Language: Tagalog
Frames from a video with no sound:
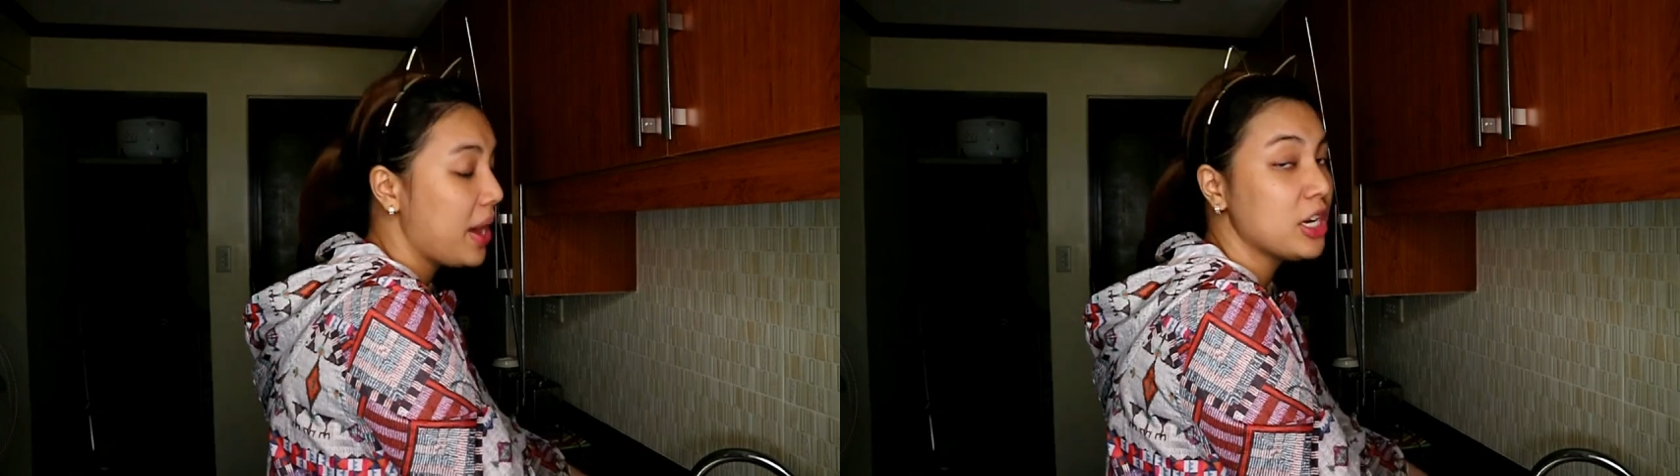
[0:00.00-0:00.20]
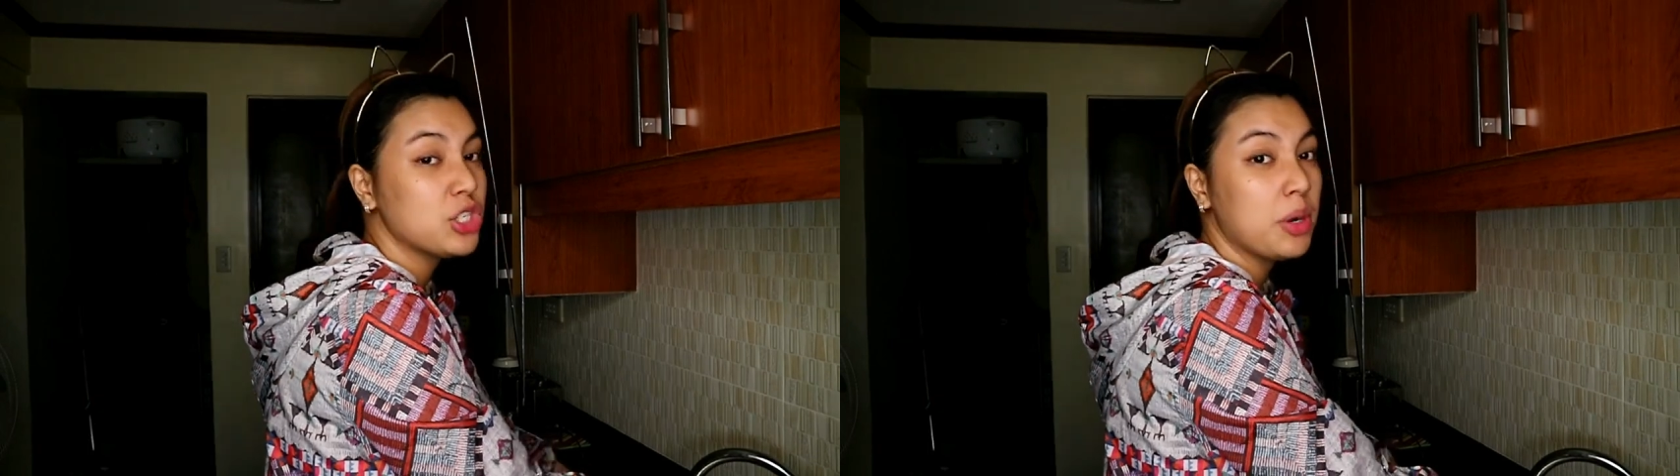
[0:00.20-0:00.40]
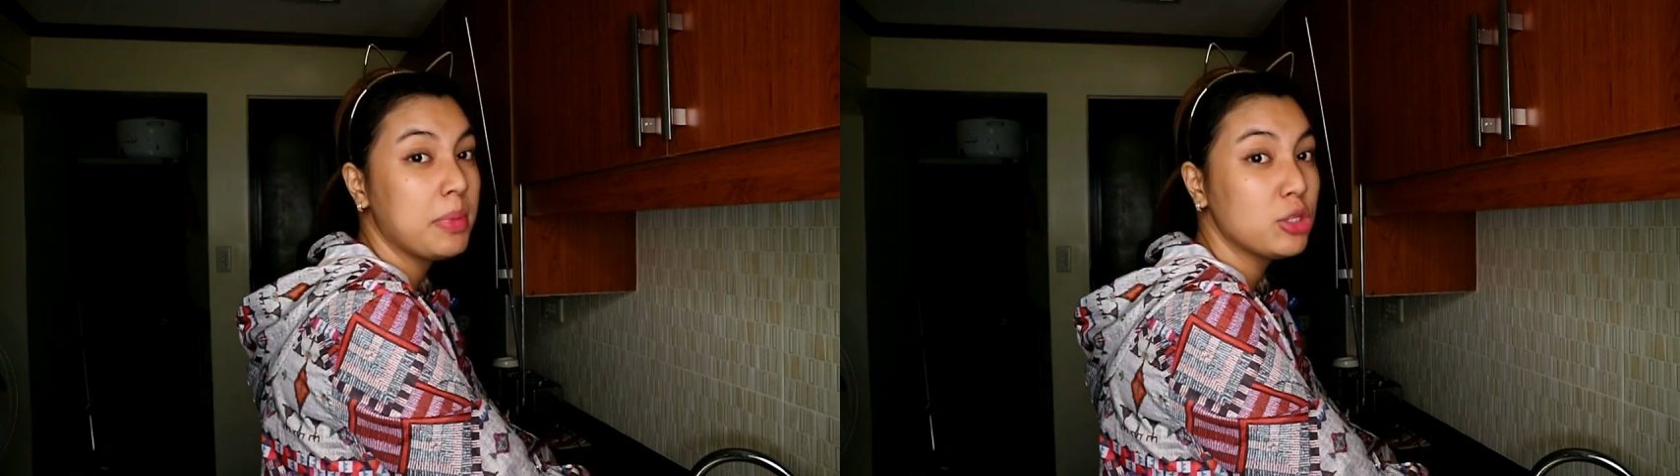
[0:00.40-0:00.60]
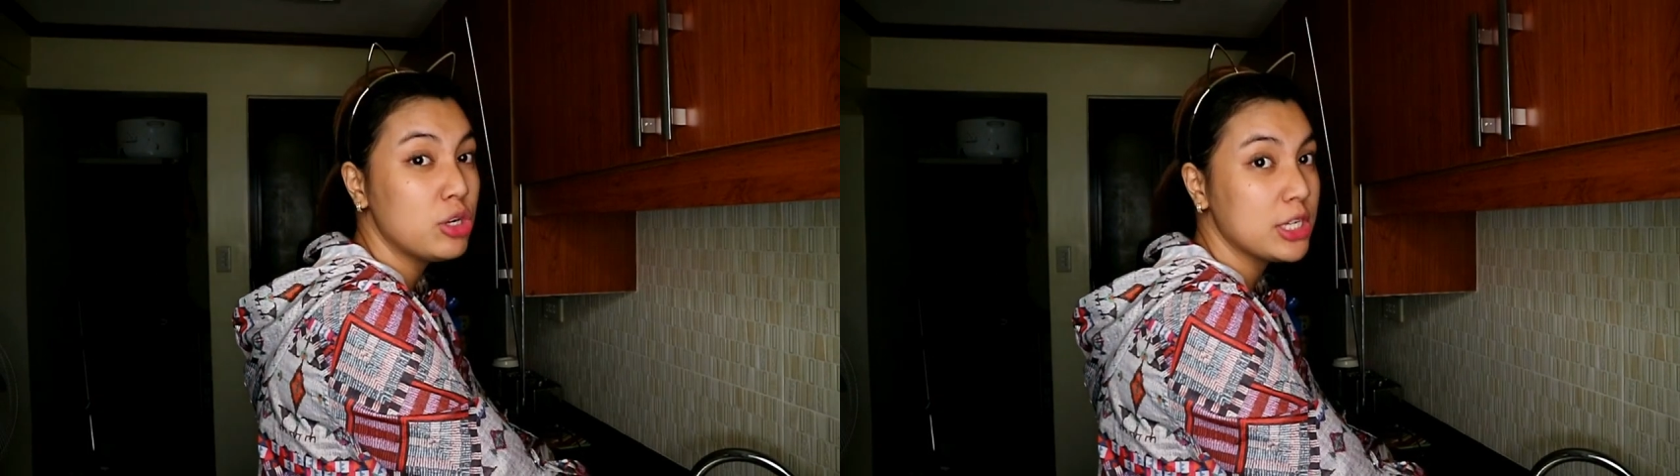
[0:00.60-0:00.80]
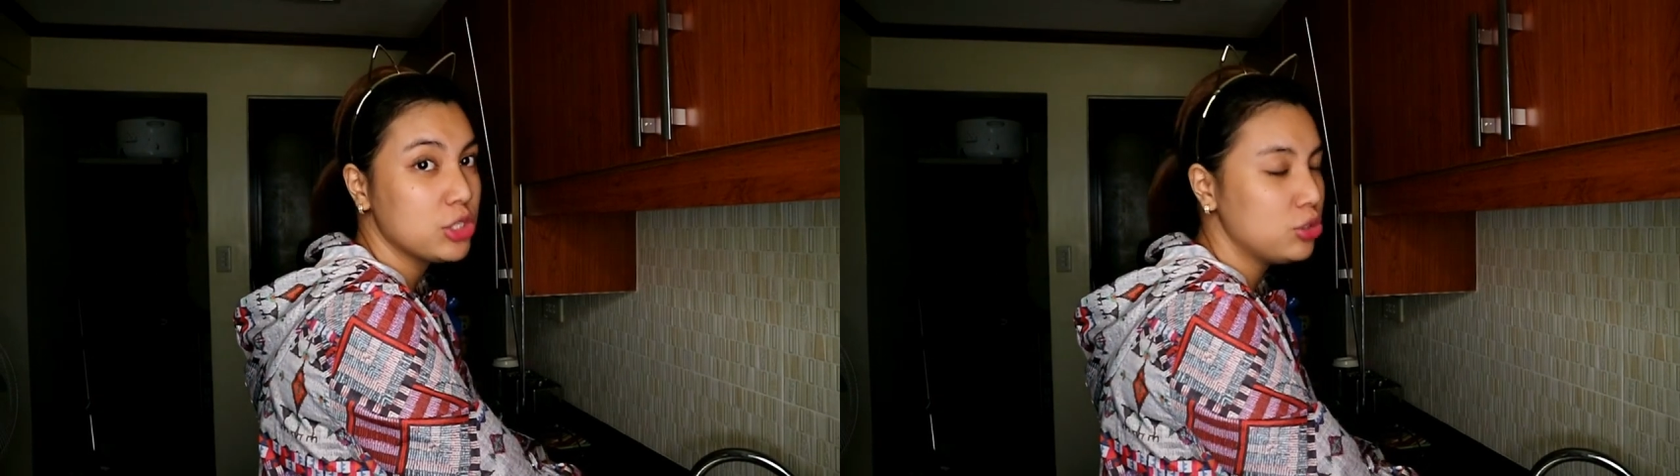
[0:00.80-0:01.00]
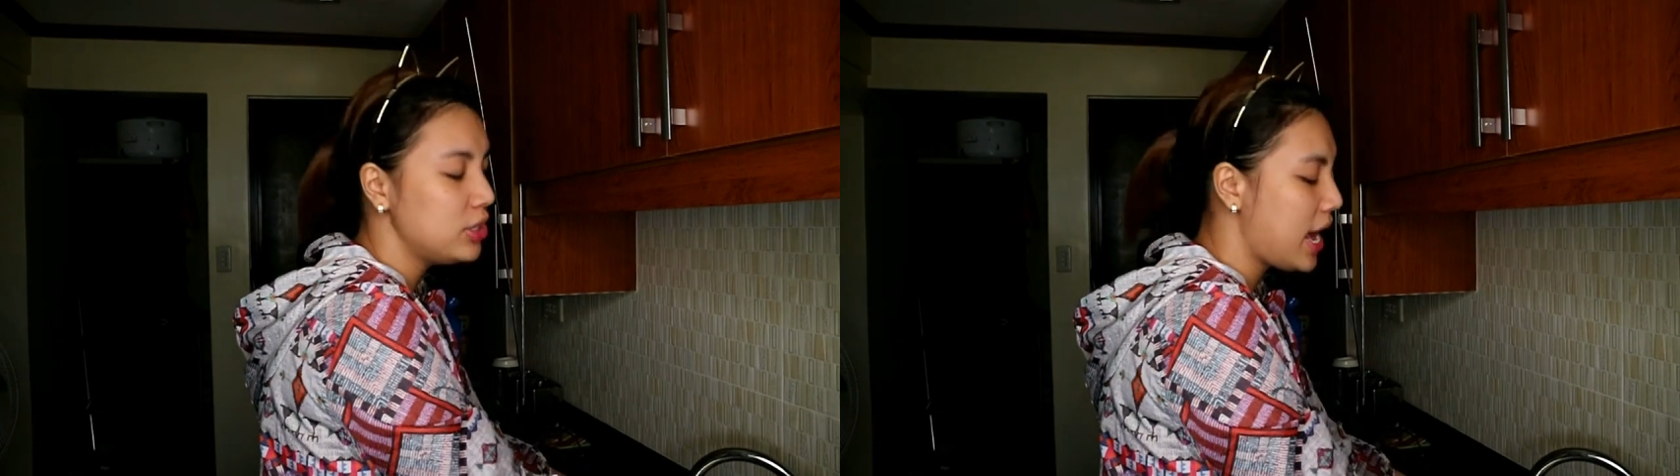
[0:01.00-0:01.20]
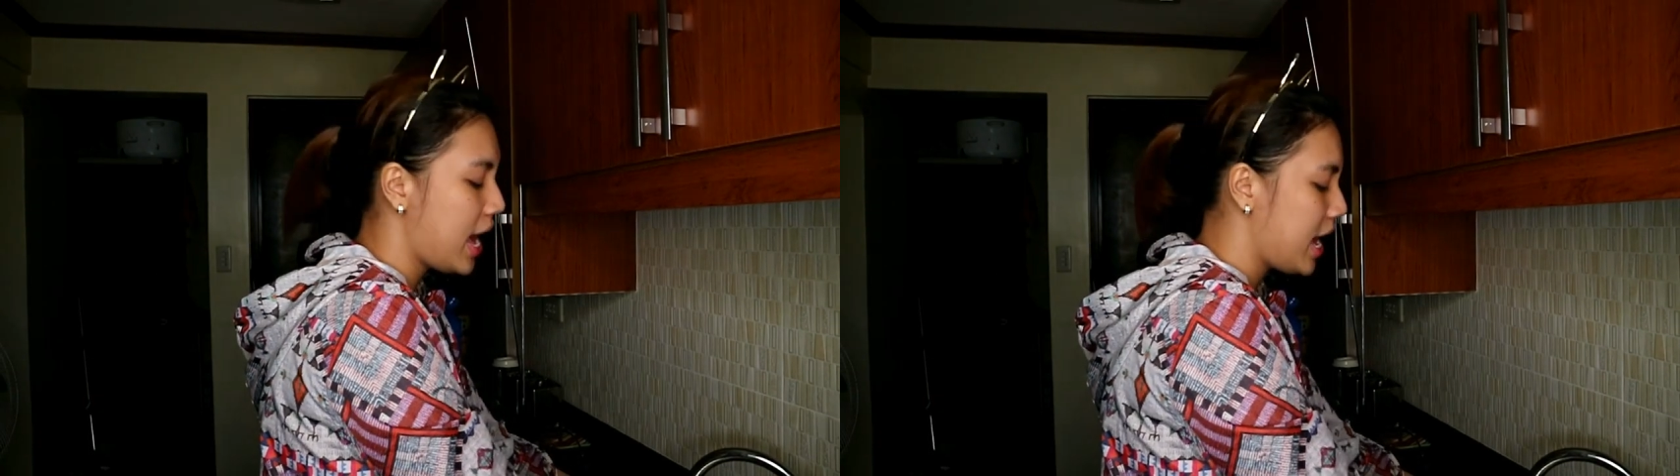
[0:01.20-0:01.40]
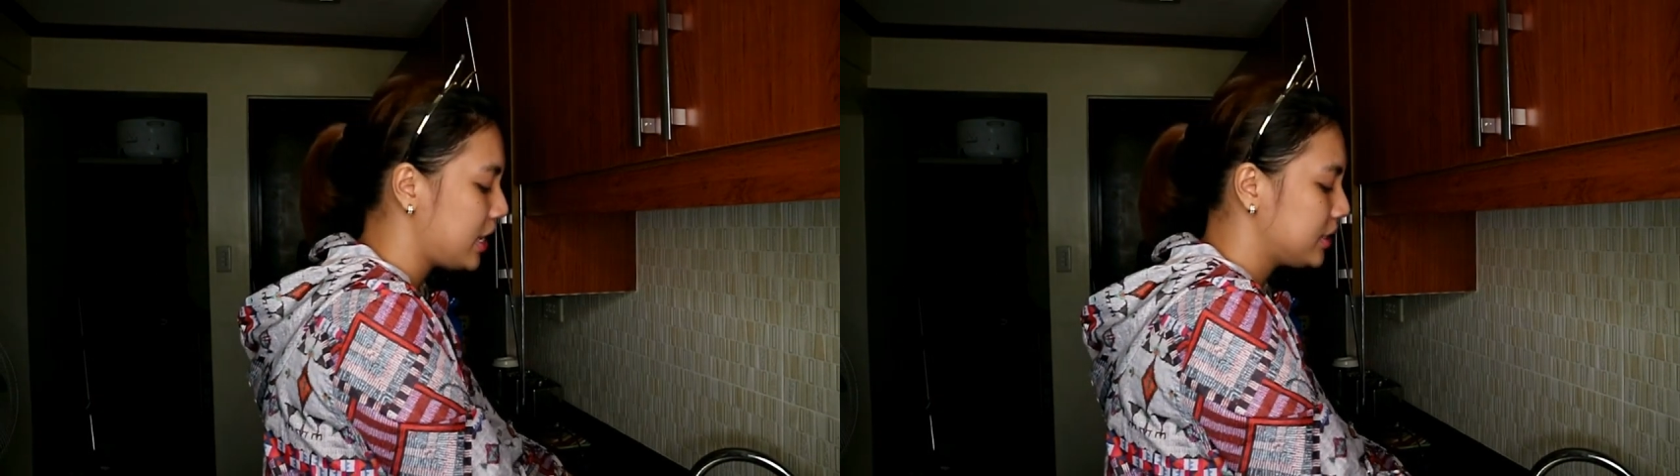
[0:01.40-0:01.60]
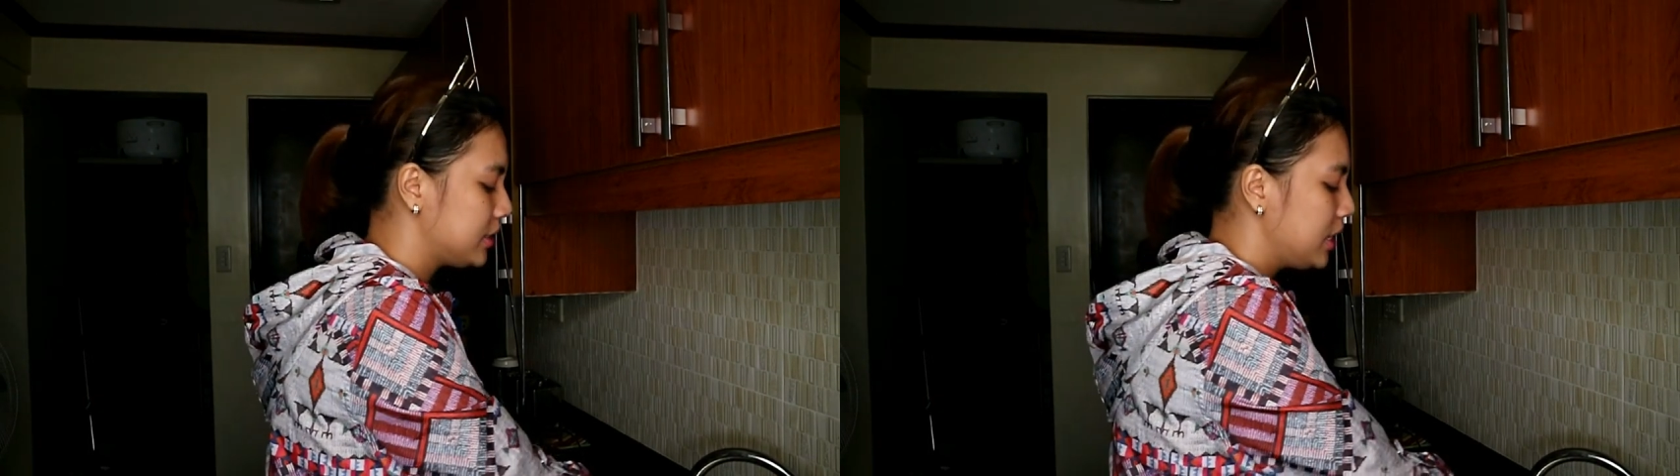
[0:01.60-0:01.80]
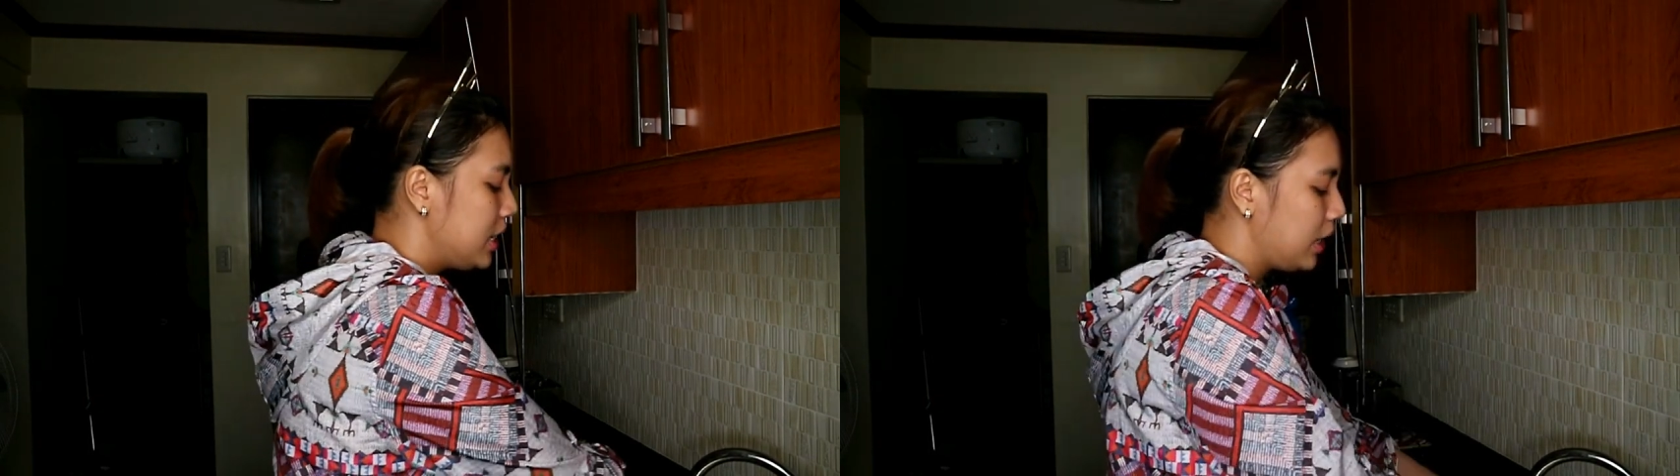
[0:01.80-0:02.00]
para siyang madulas-dulas.